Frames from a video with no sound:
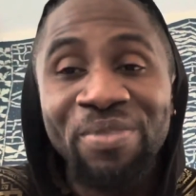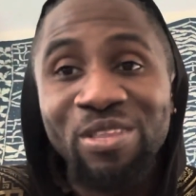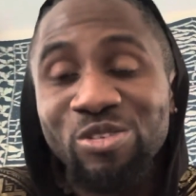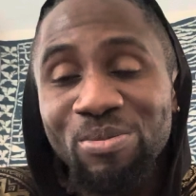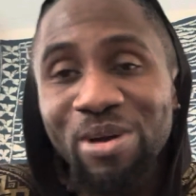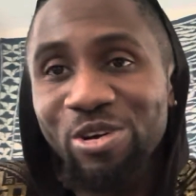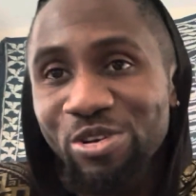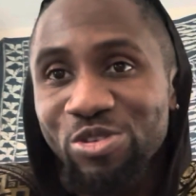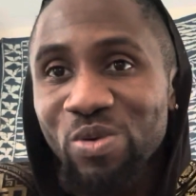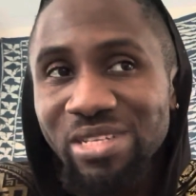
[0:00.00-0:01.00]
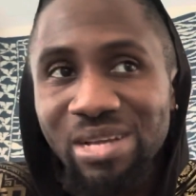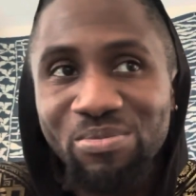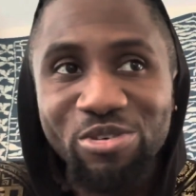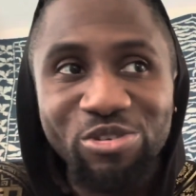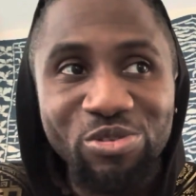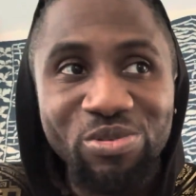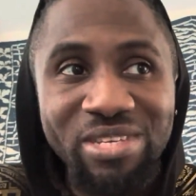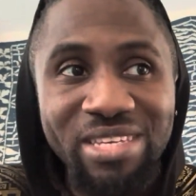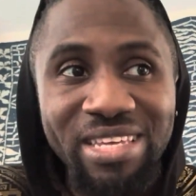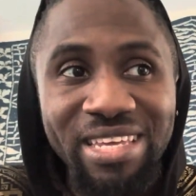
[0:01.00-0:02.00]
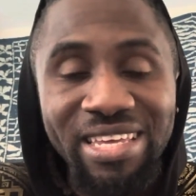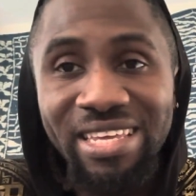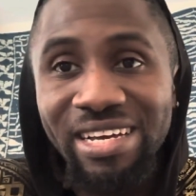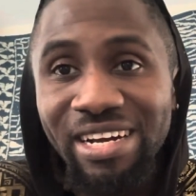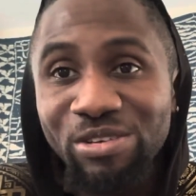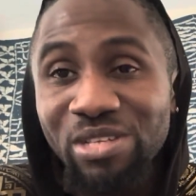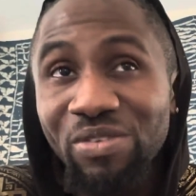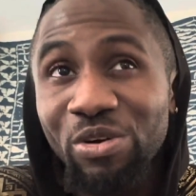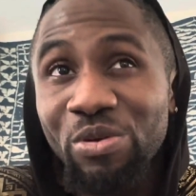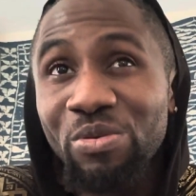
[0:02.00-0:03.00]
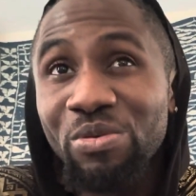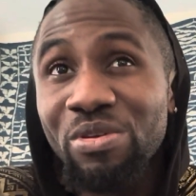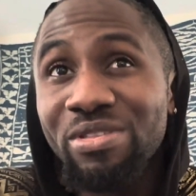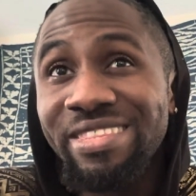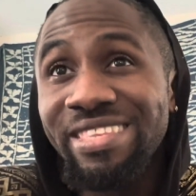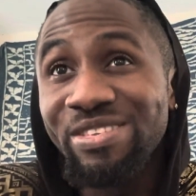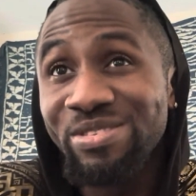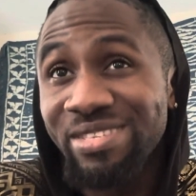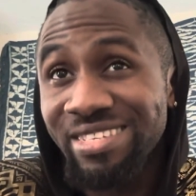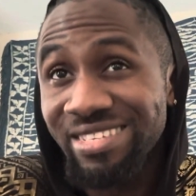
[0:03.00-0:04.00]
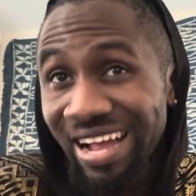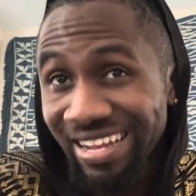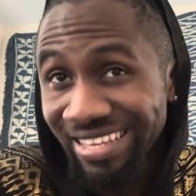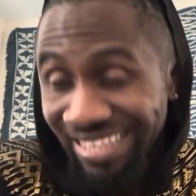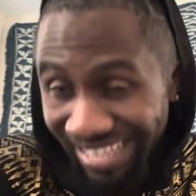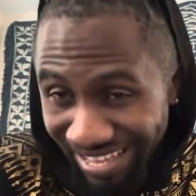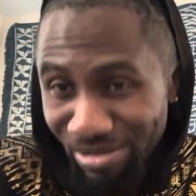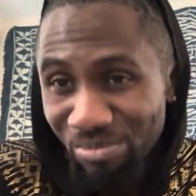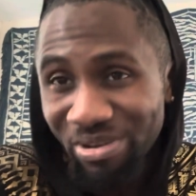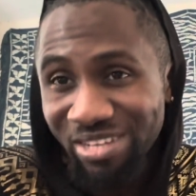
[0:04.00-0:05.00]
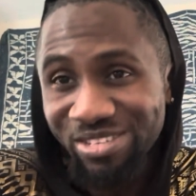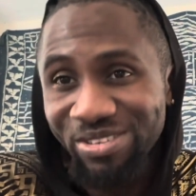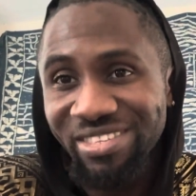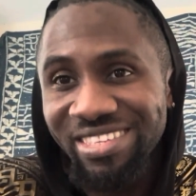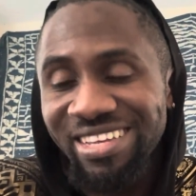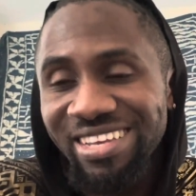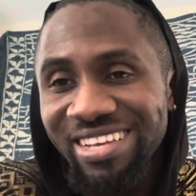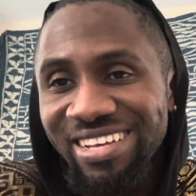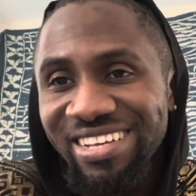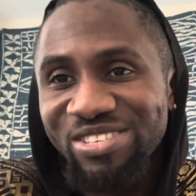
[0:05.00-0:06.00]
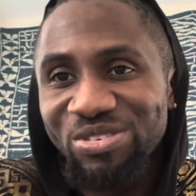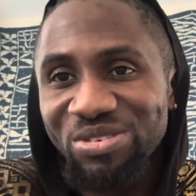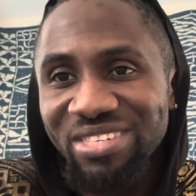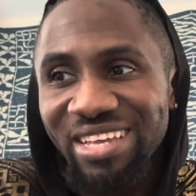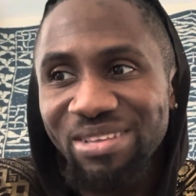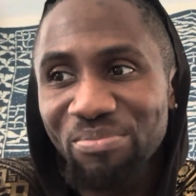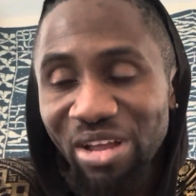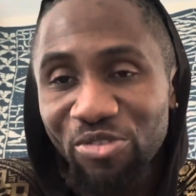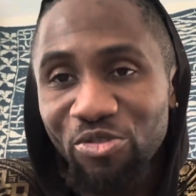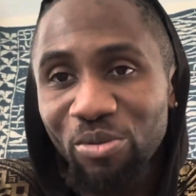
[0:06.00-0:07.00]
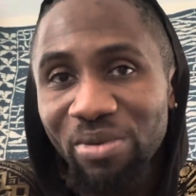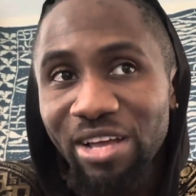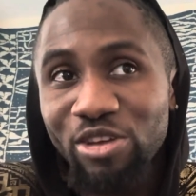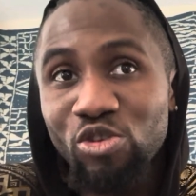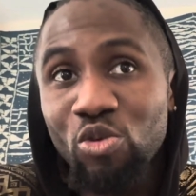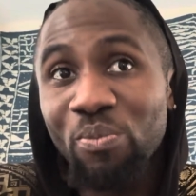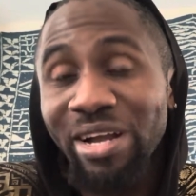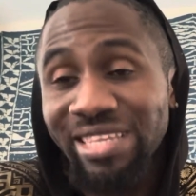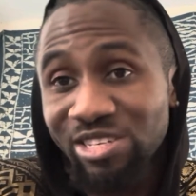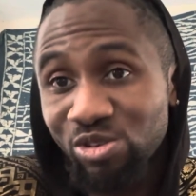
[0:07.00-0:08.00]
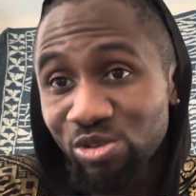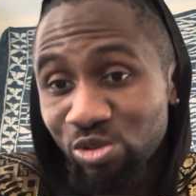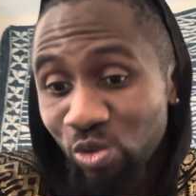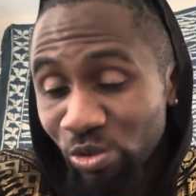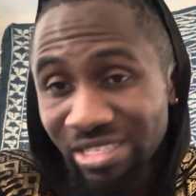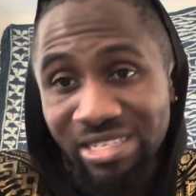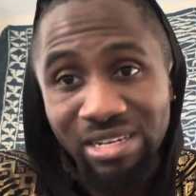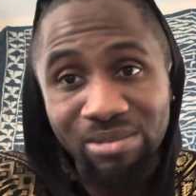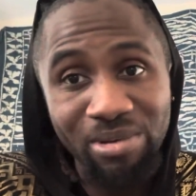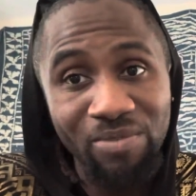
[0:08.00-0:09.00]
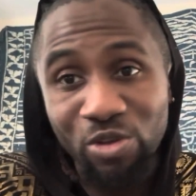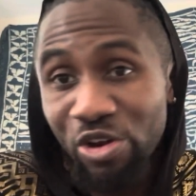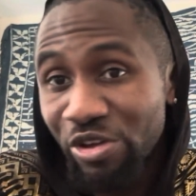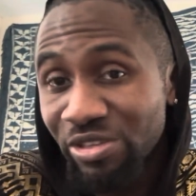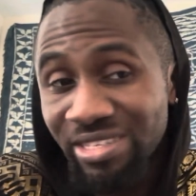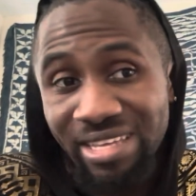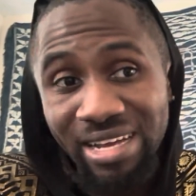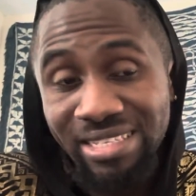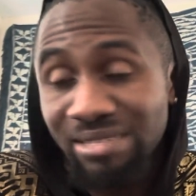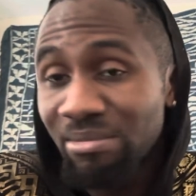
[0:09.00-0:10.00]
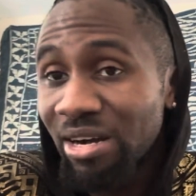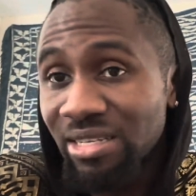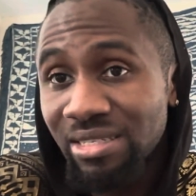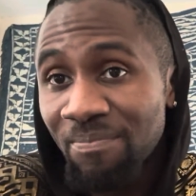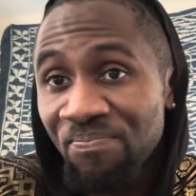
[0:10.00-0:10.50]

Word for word: Nous sommes encore sur WhatsApp aujourd'hui et euh, nous avons une centaine de personnes sur cette plateforme-là que nous partageons quotidiennement de lundi à dimanche